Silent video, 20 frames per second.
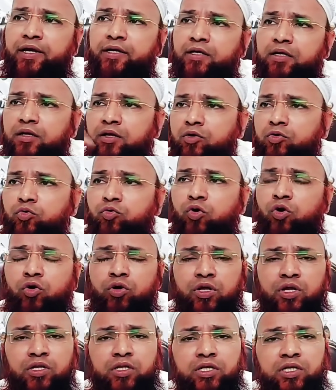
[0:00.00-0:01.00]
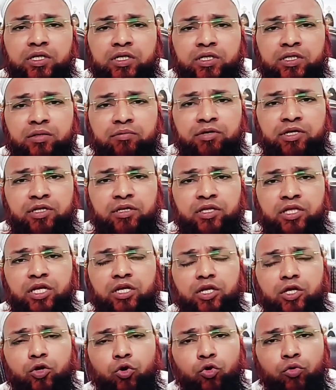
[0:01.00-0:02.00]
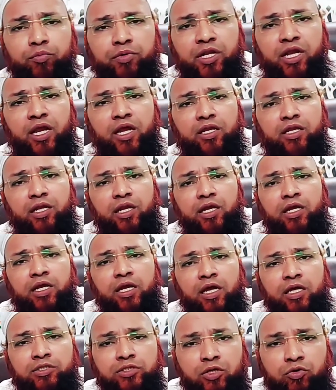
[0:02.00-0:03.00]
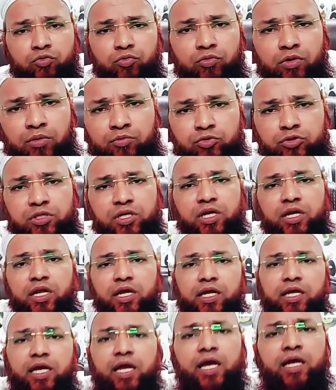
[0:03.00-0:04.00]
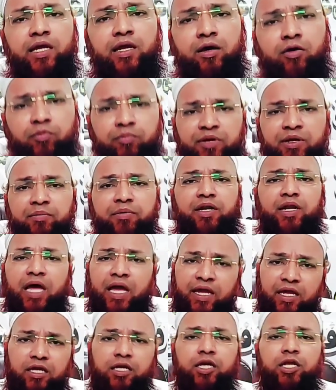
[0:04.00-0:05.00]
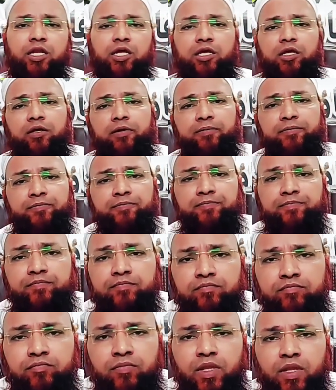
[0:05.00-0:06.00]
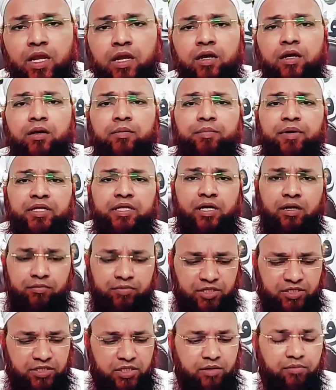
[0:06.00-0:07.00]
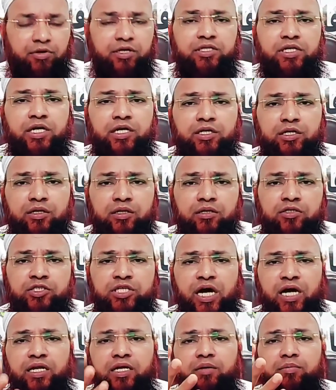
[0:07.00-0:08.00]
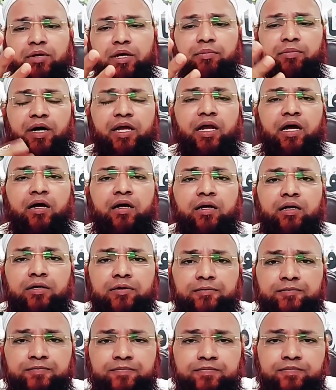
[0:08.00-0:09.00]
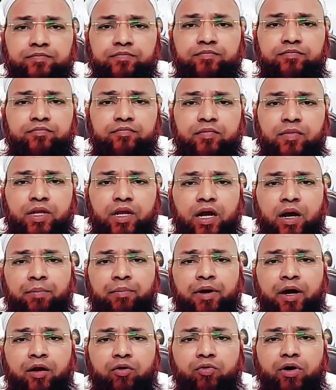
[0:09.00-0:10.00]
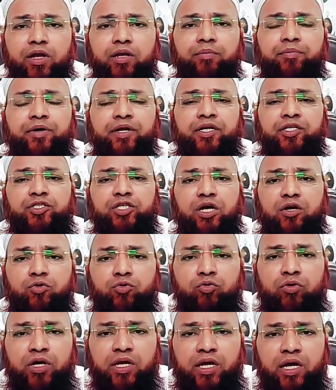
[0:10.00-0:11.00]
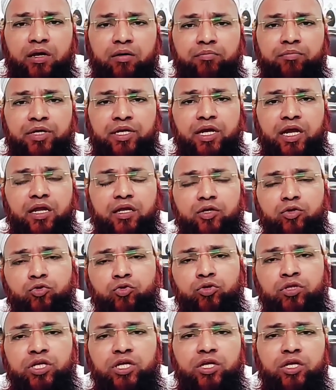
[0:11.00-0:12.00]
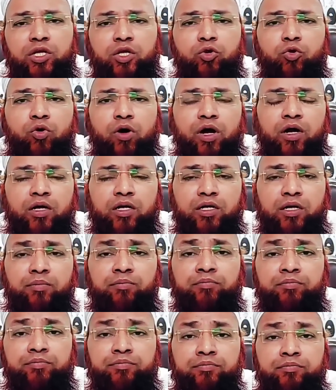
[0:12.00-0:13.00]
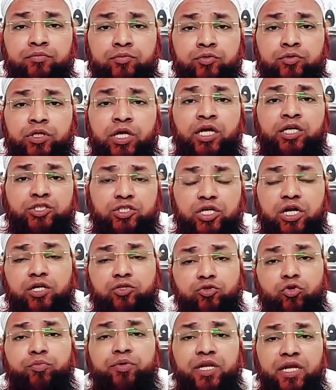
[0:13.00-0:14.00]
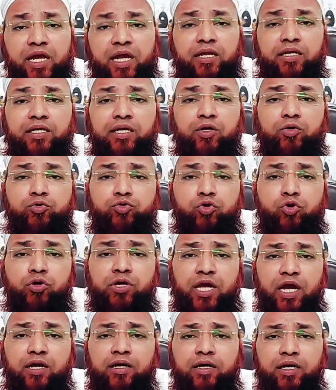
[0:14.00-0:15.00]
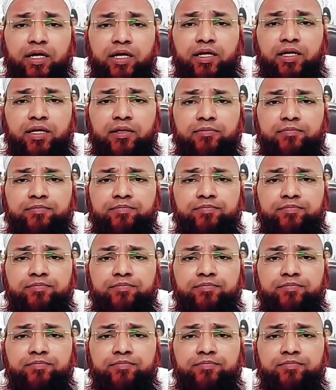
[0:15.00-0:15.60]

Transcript: कैटरर को ऑर्डर दे देते भाई तीन किलो बिरयानी लेके आ जाओ अब उसने लेके आए और मेहमान आए ही नहीं पंद्रह बीस की बजाय चार ही मेहमान आ गए अब घर वाले परेशान हो गए यार बिरयानी तो तीन किलो आ गई अब एक्स्ट्रा जो बिरयानी है उसको क्या करेंगे